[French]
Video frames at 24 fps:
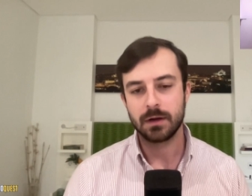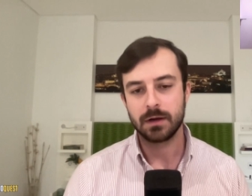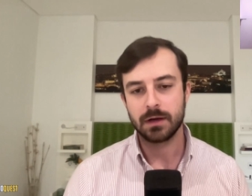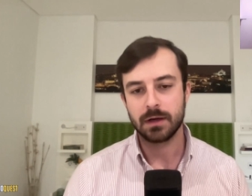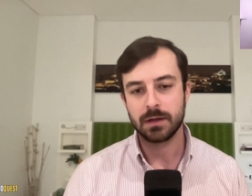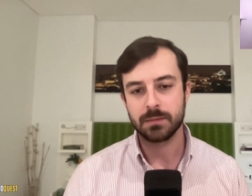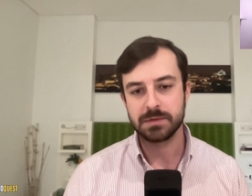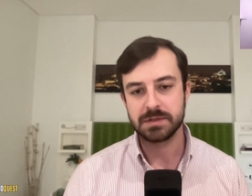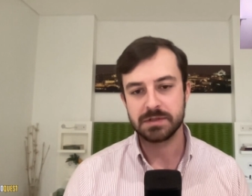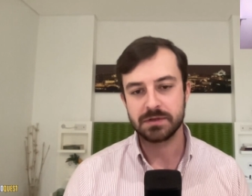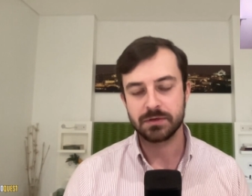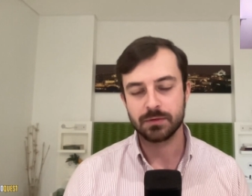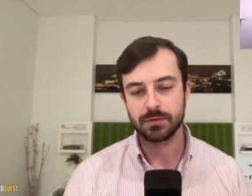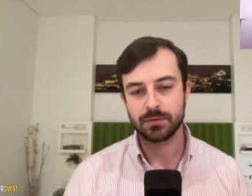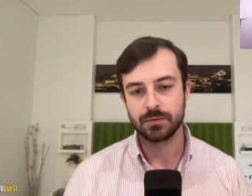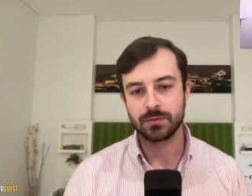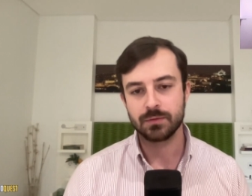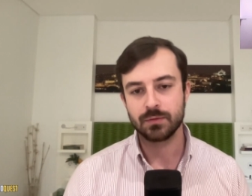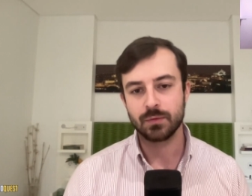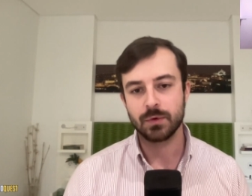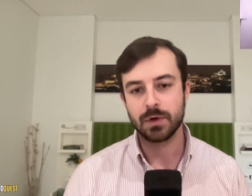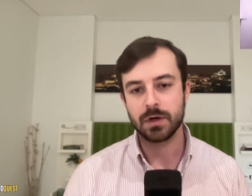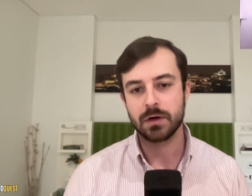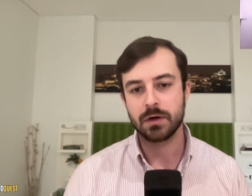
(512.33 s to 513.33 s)
la mission
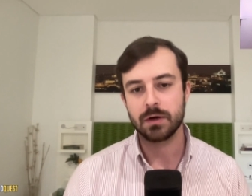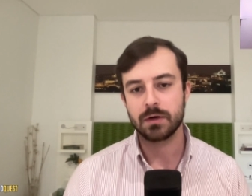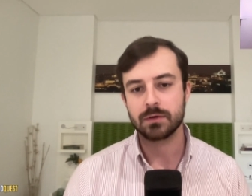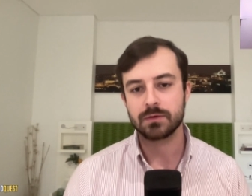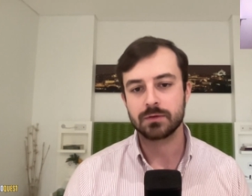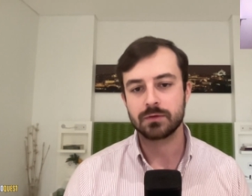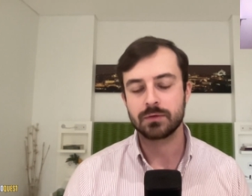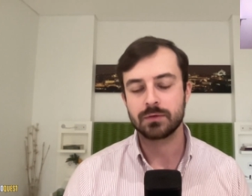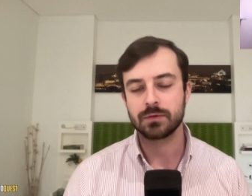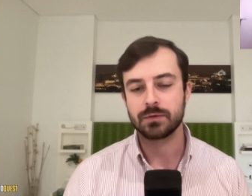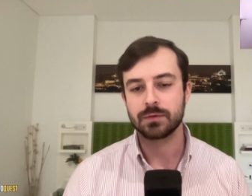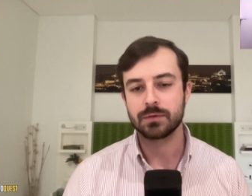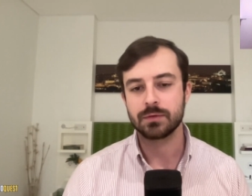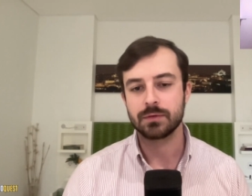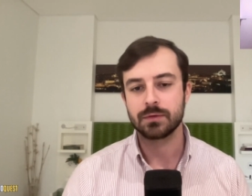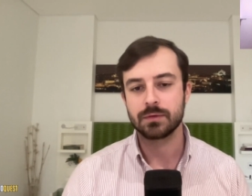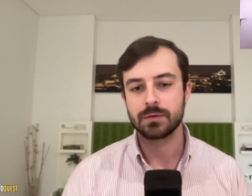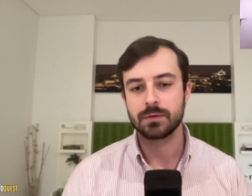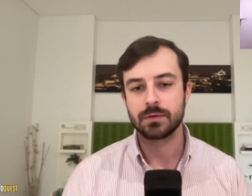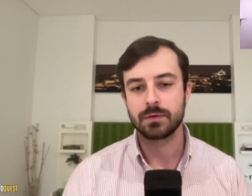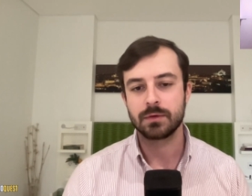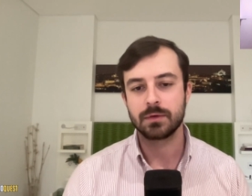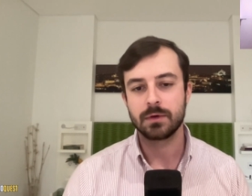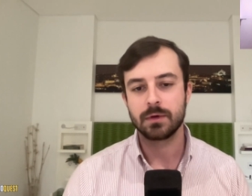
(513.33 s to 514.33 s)
ou alors
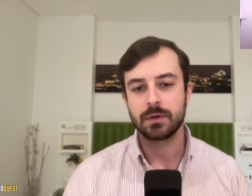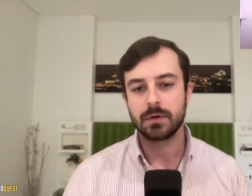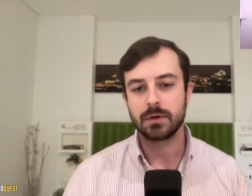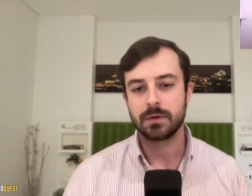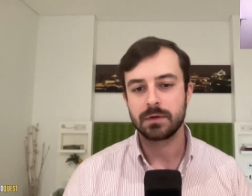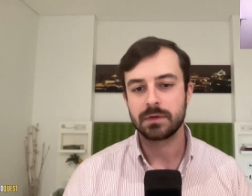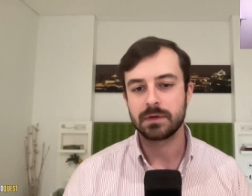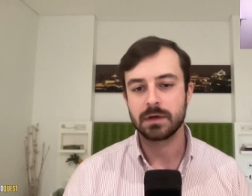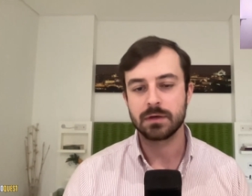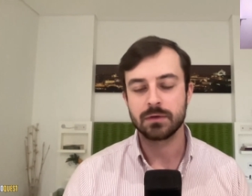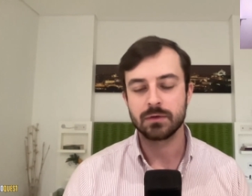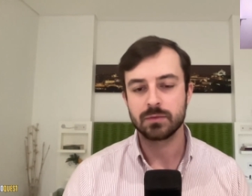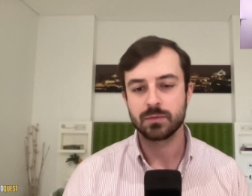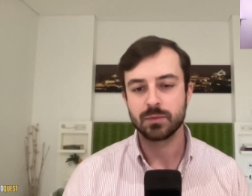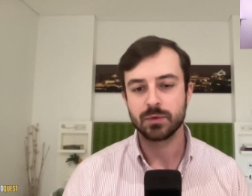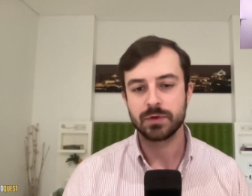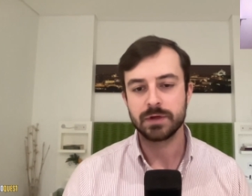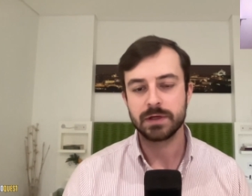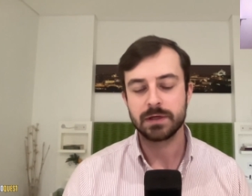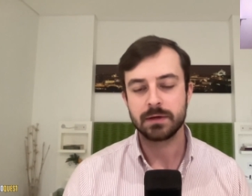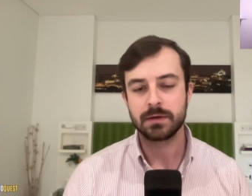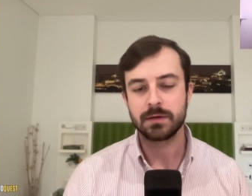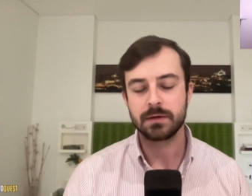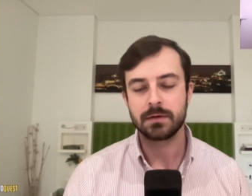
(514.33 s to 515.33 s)
tu as un autre
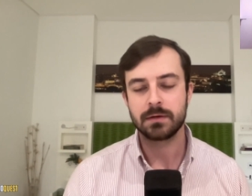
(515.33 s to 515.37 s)
modèle